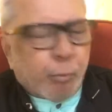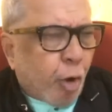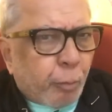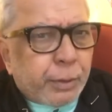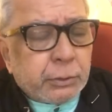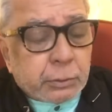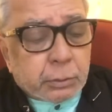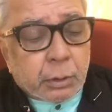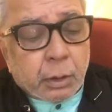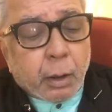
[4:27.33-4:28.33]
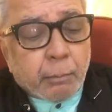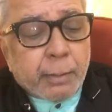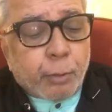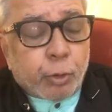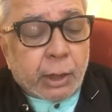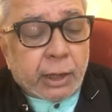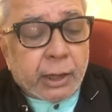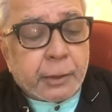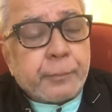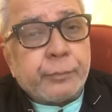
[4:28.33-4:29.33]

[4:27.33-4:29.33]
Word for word: मोहब्बत मैं बौखला गया